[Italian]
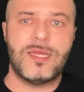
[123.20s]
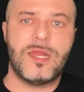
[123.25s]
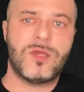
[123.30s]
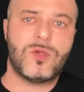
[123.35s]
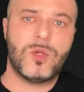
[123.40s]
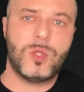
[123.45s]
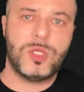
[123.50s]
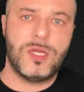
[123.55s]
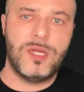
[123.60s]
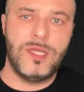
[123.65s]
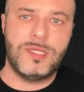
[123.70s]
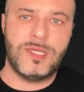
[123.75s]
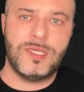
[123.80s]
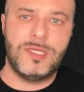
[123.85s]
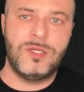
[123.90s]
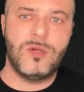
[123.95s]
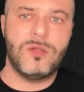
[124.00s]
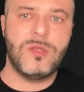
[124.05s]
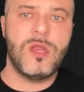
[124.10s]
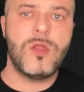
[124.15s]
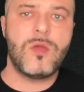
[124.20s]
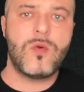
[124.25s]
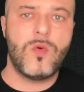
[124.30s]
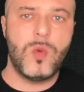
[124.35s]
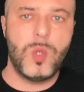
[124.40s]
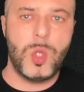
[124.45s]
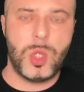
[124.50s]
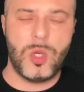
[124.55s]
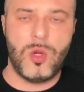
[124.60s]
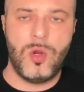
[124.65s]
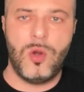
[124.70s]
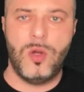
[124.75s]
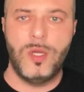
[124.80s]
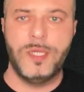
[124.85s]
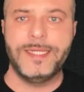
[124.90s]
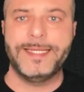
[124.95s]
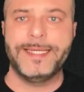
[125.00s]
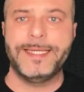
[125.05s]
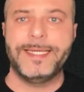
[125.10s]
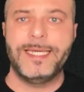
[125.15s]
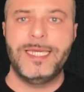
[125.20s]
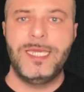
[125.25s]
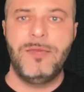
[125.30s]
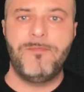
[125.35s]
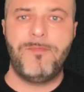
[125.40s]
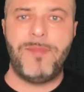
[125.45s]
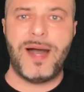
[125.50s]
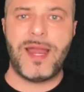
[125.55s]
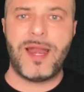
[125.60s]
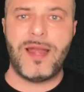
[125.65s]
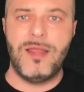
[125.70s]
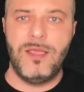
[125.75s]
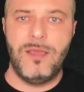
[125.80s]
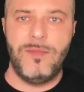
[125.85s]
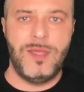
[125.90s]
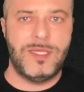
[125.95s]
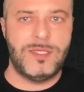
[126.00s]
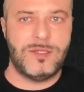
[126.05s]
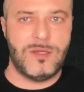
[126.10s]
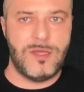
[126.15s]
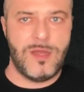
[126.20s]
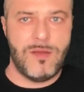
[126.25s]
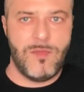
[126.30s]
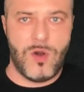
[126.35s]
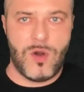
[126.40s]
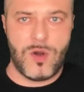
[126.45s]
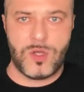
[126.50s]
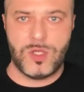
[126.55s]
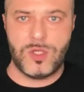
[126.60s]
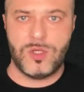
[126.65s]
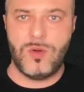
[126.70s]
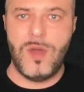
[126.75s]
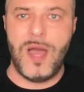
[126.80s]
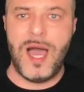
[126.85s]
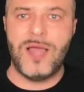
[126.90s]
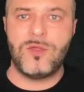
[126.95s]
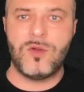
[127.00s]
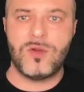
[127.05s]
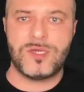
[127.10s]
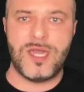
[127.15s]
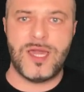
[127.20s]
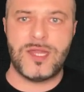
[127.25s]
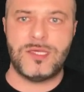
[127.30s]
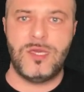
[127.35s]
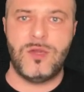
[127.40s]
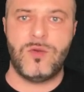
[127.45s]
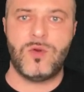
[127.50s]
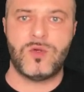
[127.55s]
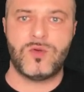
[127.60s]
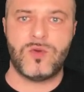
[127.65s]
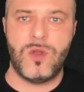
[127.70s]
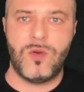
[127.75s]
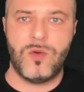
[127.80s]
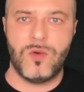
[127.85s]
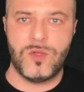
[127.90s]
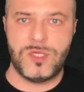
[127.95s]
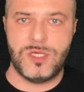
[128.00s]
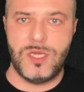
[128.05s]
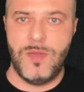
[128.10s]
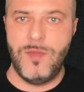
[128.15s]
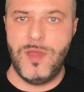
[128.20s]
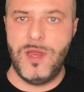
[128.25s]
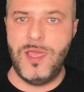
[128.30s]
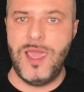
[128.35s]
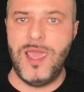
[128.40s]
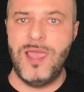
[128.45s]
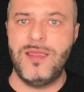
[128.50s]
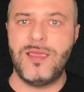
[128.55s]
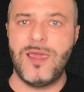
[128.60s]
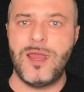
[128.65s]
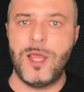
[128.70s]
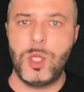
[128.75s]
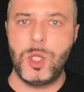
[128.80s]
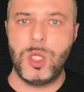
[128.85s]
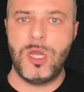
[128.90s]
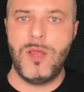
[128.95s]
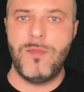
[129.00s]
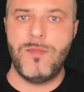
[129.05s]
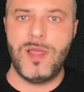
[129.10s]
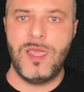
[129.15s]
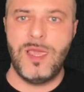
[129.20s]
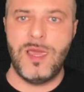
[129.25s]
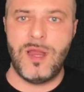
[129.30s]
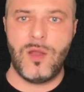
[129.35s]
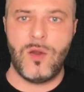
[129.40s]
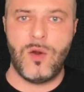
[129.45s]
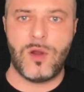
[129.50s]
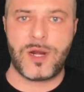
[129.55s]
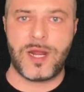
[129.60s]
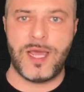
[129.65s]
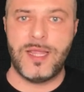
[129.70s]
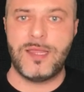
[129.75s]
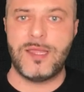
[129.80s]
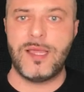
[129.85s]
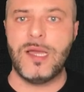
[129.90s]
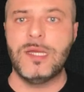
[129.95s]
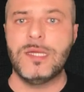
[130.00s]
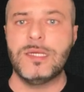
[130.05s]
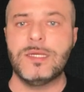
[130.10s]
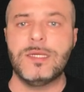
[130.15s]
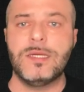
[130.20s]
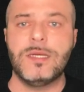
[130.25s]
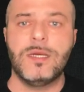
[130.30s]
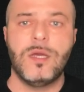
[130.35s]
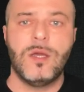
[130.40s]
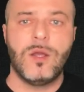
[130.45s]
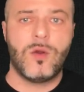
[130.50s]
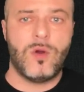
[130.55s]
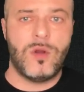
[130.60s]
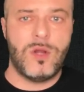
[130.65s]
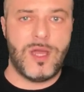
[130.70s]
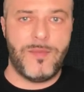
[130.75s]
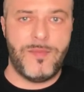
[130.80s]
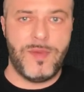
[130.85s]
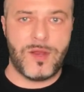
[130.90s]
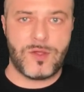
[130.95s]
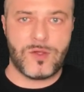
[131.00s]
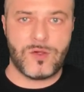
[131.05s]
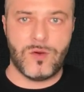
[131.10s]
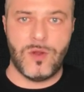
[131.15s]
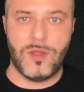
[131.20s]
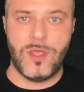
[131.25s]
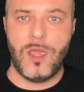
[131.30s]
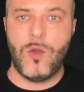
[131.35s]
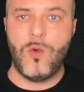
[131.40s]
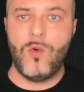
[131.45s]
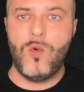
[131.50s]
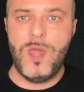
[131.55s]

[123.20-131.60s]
alla socializzazione il cucciolo impara l'inibizione del morso, a dosarsi con i suoi consimili e interagire in maniera corretta con la persona.